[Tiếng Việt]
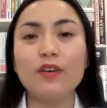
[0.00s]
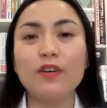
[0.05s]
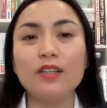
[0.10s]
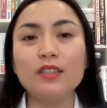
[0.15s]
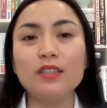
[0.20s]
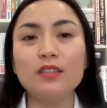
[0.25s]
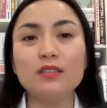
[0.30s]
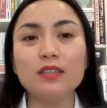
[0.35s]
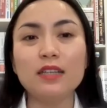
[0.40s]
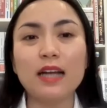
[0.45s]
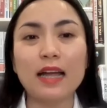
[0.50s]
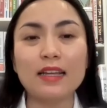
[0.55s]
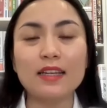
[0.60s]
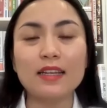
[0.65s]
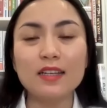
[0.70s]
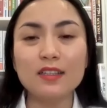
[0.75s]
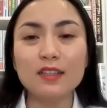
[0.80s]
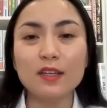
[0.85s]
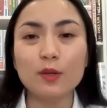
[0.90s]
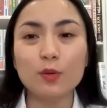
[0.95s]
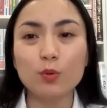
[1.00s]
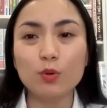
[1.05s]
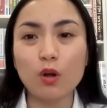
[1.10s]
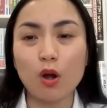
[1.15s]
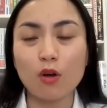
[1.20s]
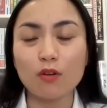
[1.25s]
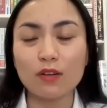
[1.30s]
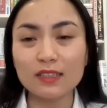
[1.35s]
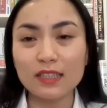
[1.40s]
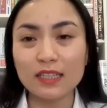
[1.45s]
với những cái nghiên cứu
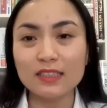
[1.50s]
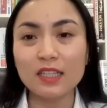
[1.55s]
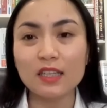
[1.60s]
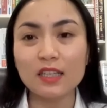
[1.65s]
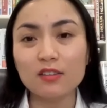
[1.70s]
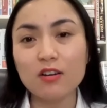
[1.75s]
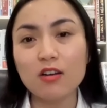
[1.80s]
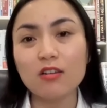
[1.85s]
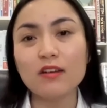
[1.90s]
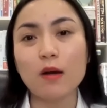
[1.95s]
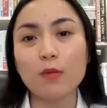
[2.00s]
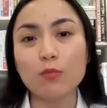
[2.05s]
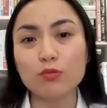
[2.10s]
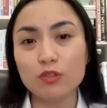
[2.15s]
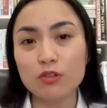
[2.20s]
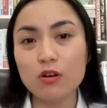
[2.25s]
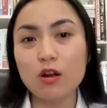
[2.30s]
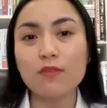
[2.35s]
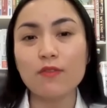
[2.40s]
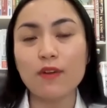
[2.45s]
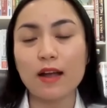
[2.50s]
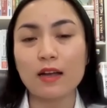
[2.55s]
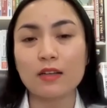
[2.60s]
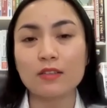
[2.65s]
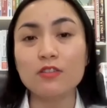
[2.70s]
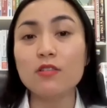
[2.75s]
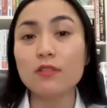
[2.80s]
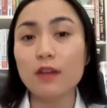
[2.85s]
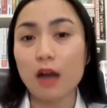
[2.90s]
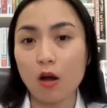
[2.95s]
có cái tính chất tương đồng trước
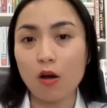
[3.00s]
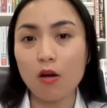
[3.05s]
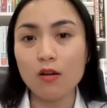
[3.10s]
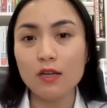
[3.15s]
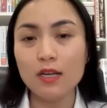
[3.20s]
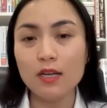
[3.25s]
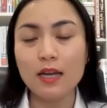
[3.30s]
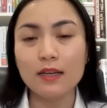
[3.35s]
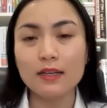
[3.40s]
và trước đó